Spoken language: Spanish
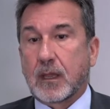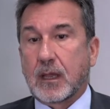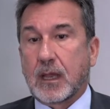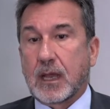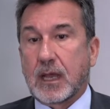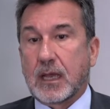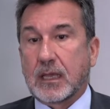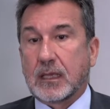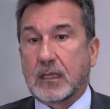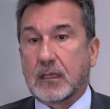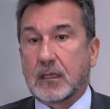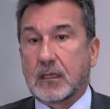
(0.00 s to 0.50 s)

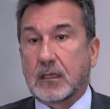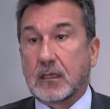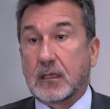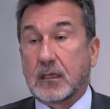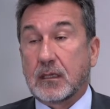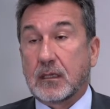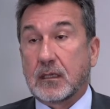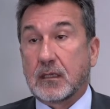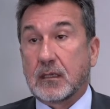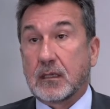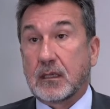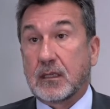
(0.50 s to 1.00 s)
hay
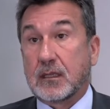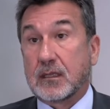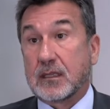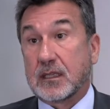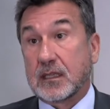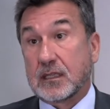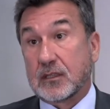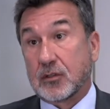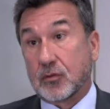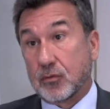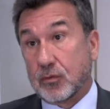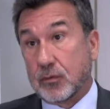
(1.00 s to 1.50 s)

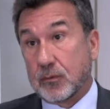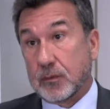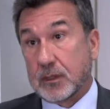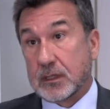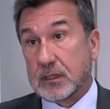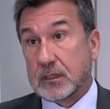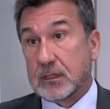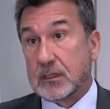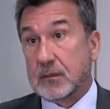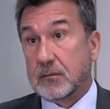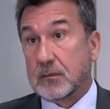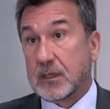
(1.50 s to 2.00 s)

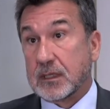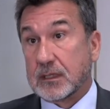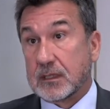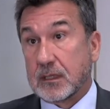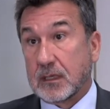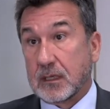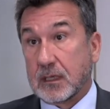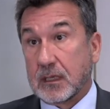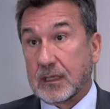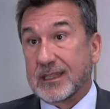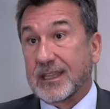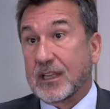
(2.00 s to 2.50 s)
incertidumbres en
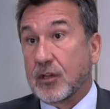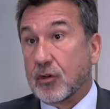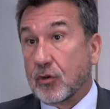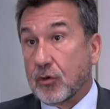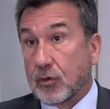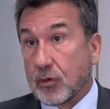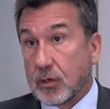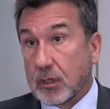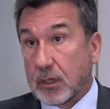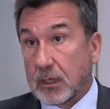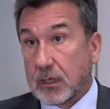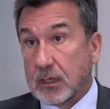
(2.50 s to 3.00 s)
materia
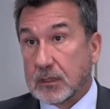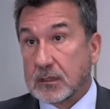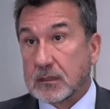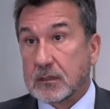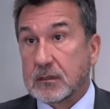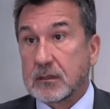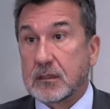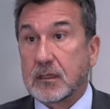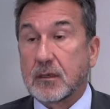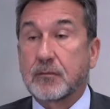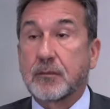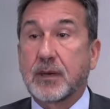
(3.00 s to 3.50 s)
tecnológica, es
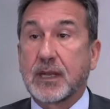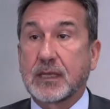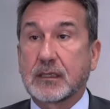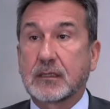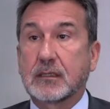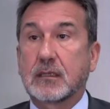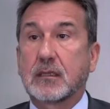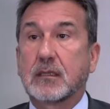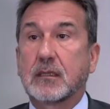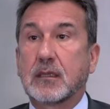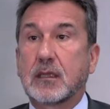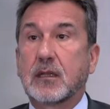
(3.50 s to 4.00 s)
decir,
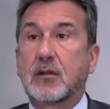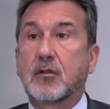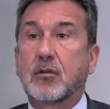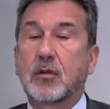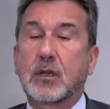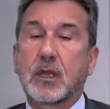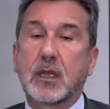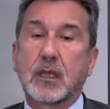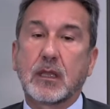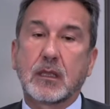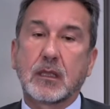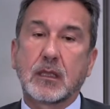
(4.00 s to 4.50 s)
parte de lo
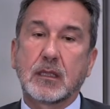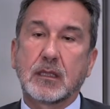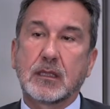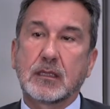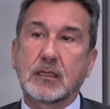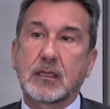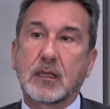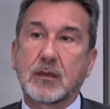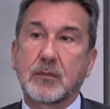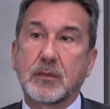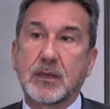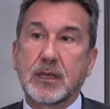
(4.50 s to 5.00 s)
que hay que
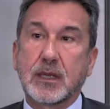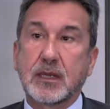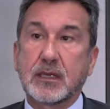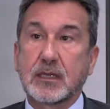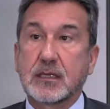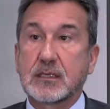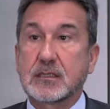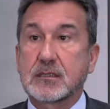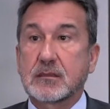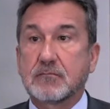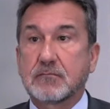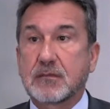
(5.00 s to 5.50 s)
determinar
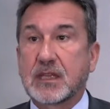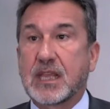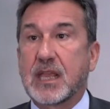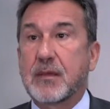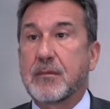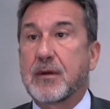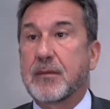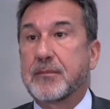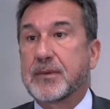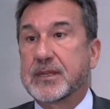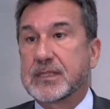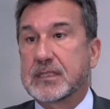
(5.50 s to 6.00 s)
es
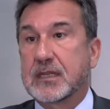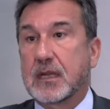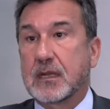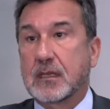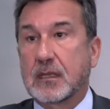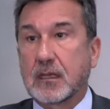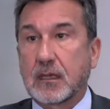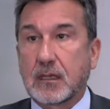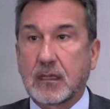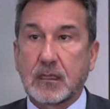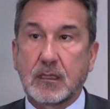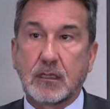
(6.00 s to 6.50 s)
qué va a pasar
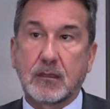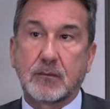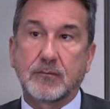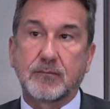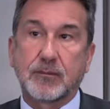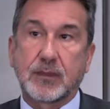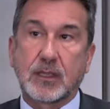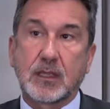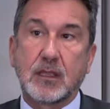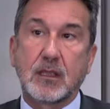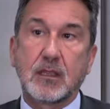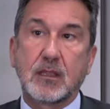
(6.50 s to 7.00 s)
de aquí
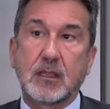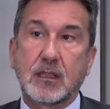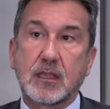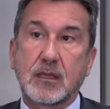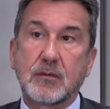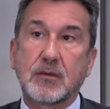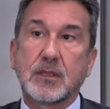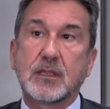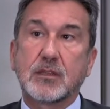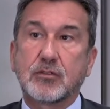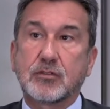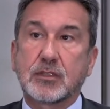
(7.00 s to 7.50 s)

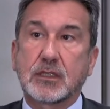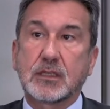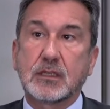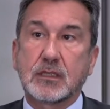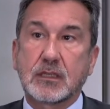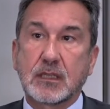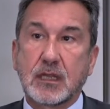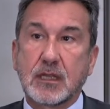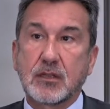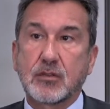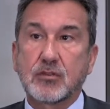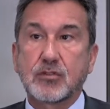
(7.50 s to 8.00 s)
15, 20 o
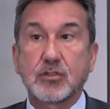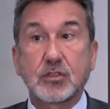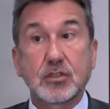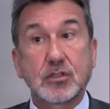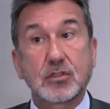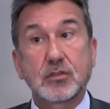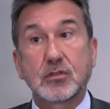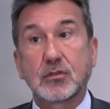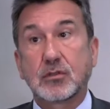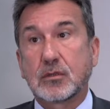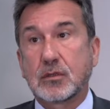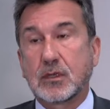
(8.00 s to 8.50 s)
30 años y
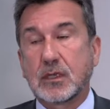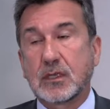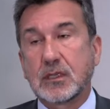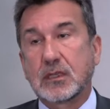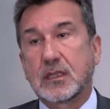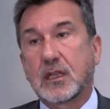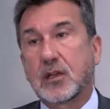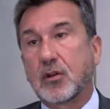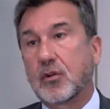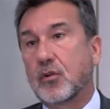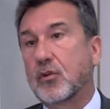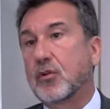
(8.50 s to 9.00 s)
esto en
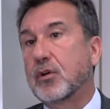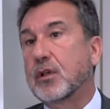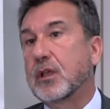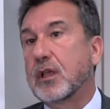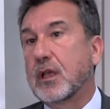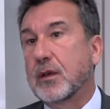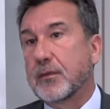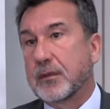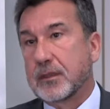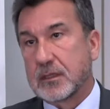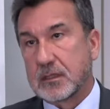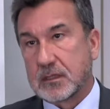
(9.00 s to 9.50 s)

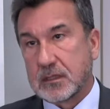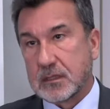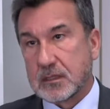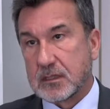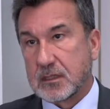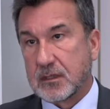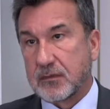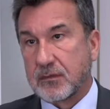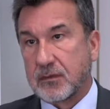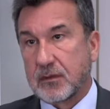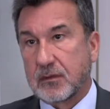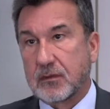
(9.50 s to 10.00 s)
tecnología a veces
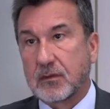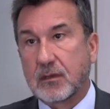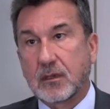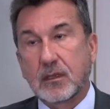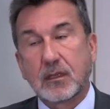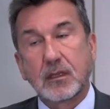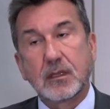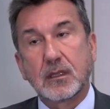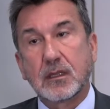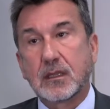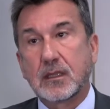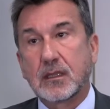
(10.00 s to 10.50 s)
es
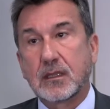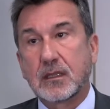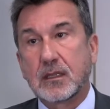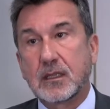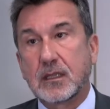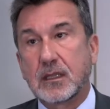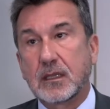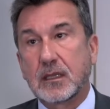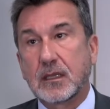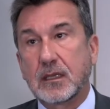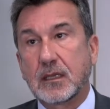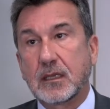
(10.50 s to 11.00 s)
difícil
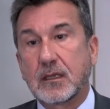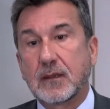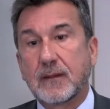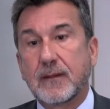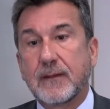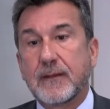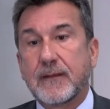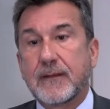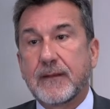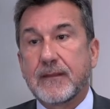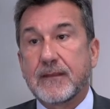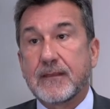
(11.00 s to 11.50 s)

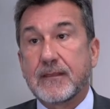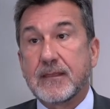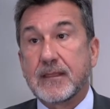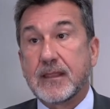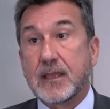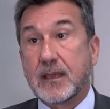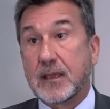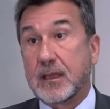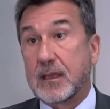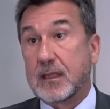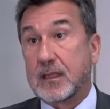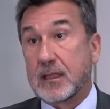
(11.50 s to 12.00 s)

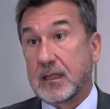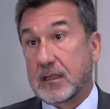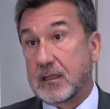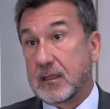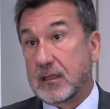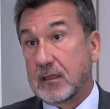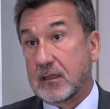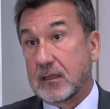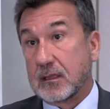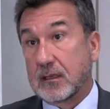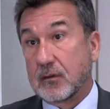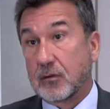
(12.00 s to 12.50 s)
de,
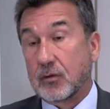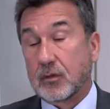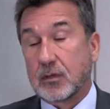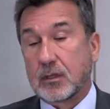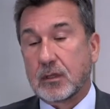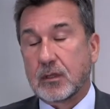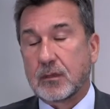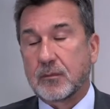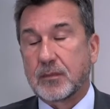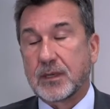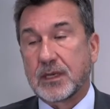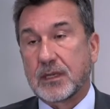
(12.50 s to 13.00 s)
decidir o
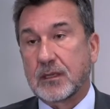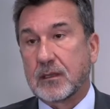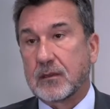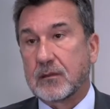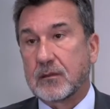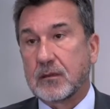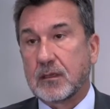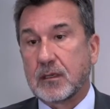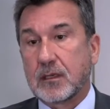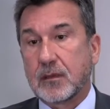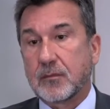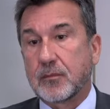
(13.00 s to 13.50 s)
de
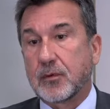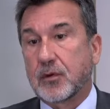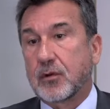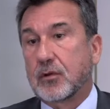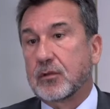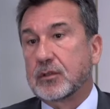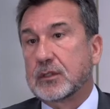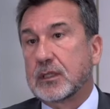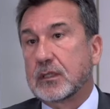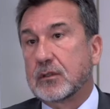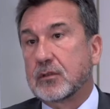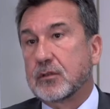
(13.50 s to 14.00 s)
predecir y por
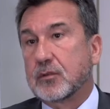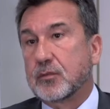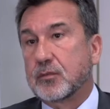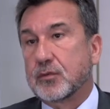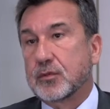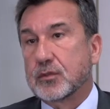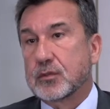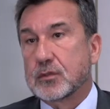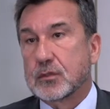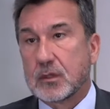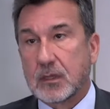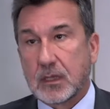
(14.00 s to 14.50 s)
lo tanto
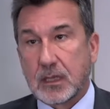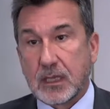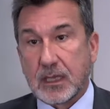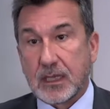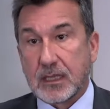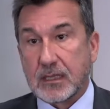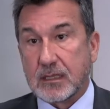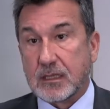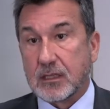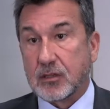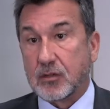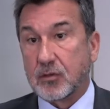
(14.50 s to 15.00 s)
pues
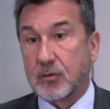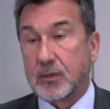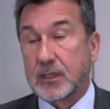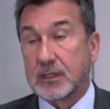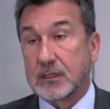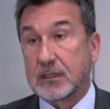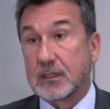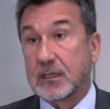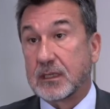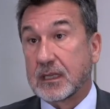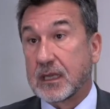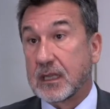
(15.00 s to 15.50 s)
entiendo que va
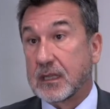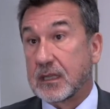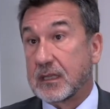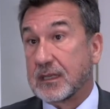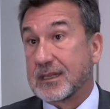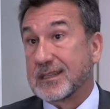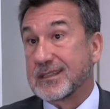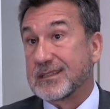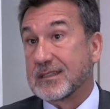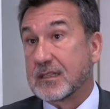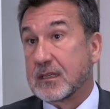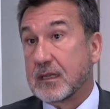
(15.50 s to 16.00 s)
a tener que
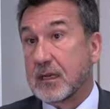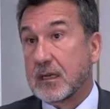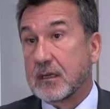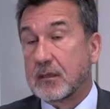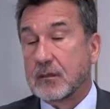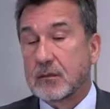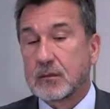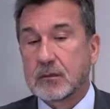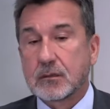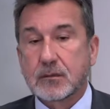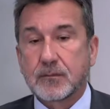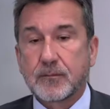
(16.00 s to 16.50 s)
hacer
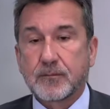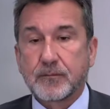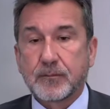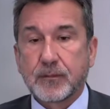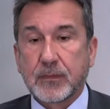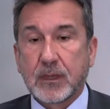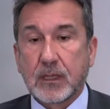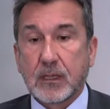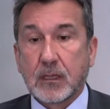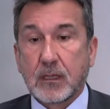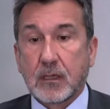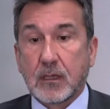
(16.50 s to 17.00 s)
escenarios.
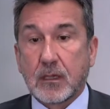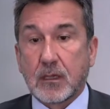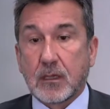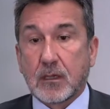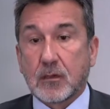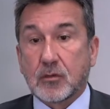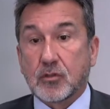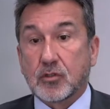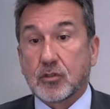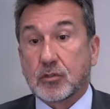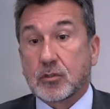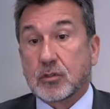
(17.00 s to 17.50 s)

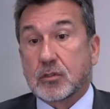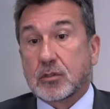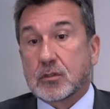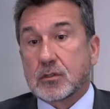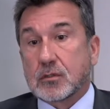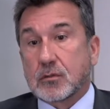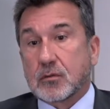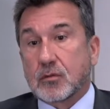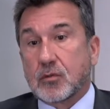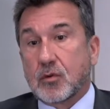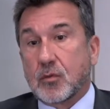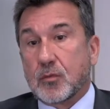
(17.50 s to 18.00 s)

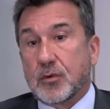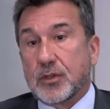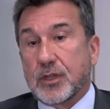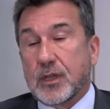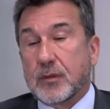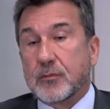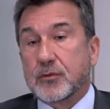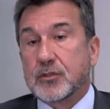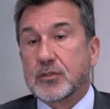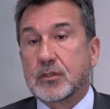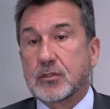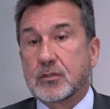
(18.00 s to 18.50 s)
Nosotros, como
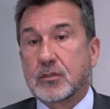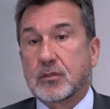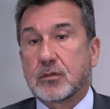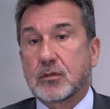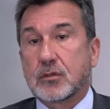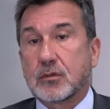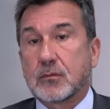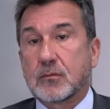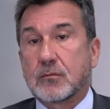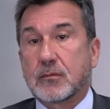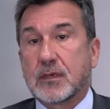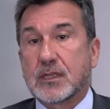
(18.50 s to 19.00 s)
ya hemos
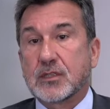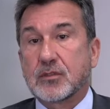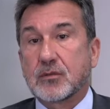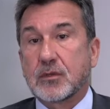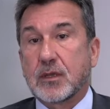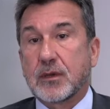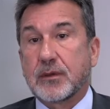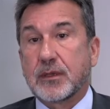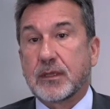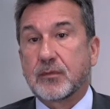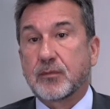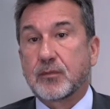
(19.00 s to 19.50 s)
dicho más de
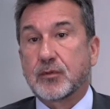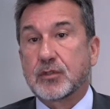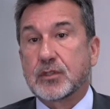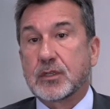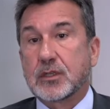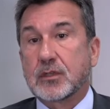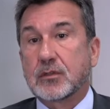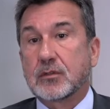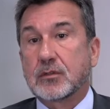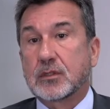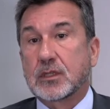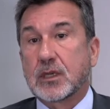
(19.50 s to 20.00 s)
una vez, pues
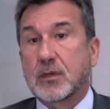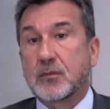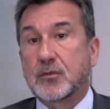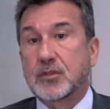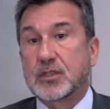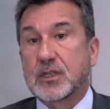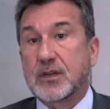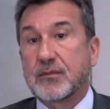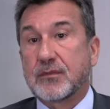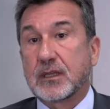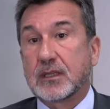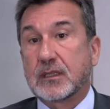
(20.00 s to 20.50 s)

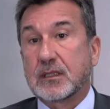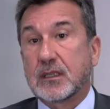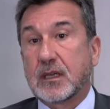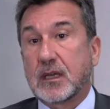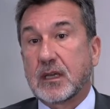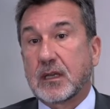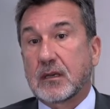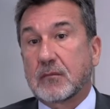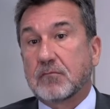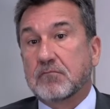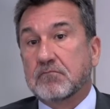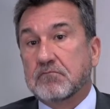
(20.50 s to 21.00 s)
encontramos a
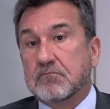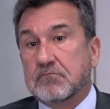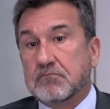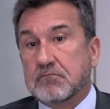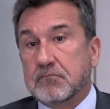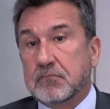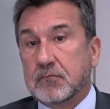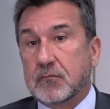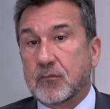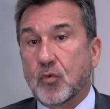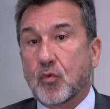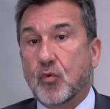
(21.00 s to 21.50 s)
faltar
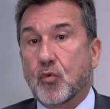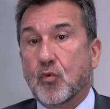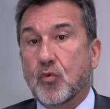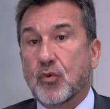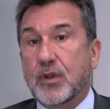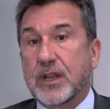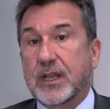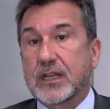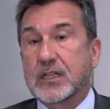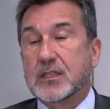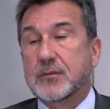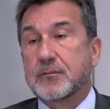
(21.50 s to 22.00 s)

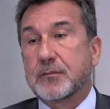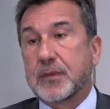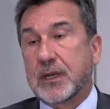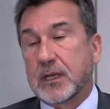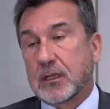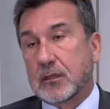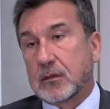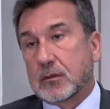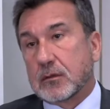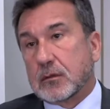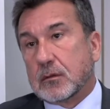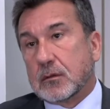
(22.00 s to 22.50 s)
un
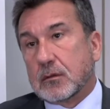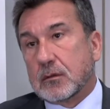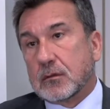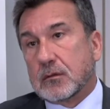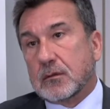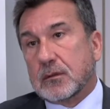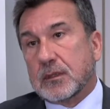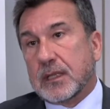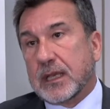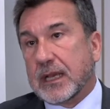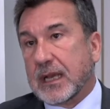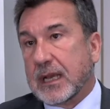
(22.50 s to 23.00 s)
experto
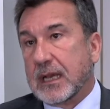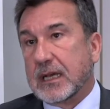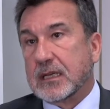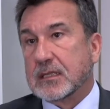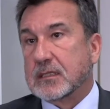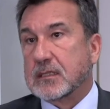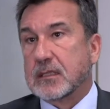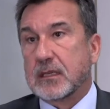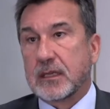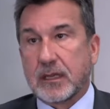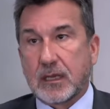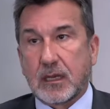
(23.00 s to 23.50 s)
de
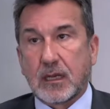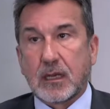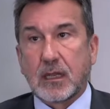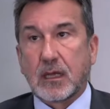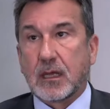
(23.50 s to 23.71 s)
gas en